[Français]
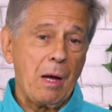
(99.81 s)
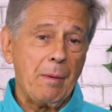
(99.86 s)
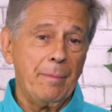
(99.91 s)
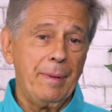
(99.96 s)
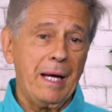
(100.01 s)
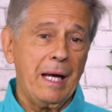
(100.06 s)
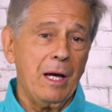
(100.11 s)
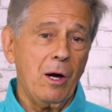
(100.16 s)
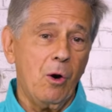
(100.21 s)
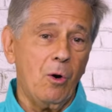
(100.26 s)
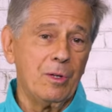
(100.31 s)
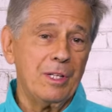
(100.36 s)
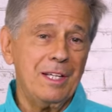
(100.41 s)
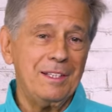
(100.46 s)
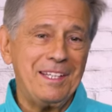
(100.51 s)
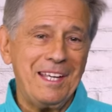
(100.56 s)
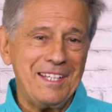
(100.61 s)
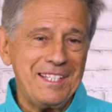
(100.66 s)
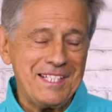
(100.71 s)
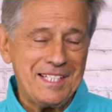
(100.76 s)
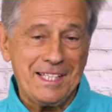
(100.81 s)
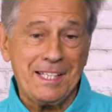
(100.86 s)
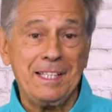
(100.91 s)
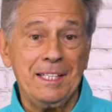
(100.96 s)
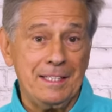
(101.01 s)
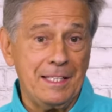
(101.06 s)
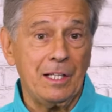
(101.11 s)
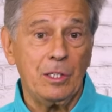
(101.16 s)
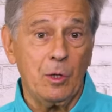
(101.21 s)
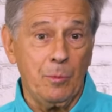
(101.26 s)
ben, on est
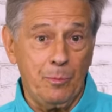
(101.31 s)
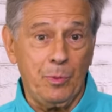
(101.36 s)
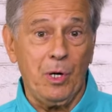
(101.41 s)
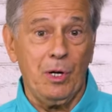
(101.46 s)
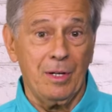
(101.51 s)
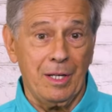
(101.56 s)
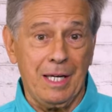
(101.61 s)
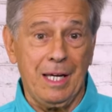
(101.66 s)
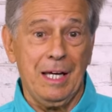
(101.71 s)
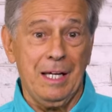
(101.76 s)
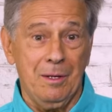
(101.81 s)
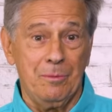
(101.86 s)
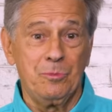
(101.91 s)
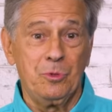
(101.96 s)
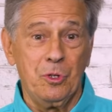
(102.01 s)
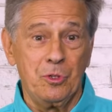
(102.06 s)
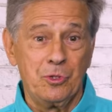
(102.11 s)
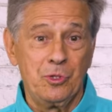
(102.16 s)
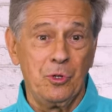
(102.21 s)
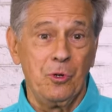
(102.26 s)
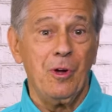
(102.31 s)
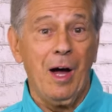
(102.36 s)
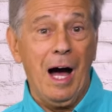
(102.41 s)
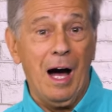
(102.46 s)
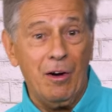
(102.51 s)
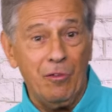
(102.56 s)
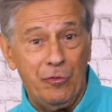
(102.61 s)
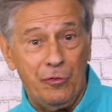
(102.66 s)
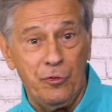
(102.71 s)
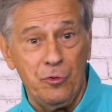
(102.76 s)
inscrit dans le programme de Dieu
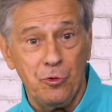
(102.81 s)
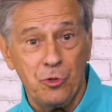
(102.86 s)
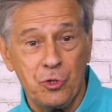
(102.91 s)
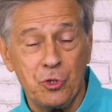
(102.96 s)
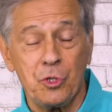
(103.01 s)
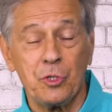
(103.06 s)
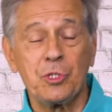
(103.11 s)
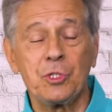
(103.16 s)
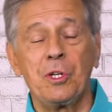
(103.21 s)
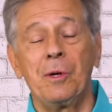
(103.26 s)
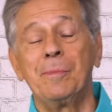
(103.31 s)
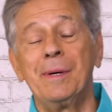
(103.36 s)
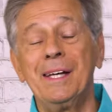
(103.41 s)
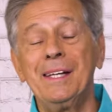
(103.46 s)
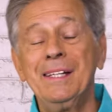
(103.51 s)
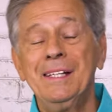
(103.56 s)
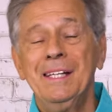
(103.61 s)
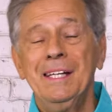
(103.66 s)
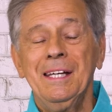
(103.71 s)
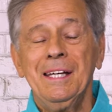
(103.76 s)
en vue justement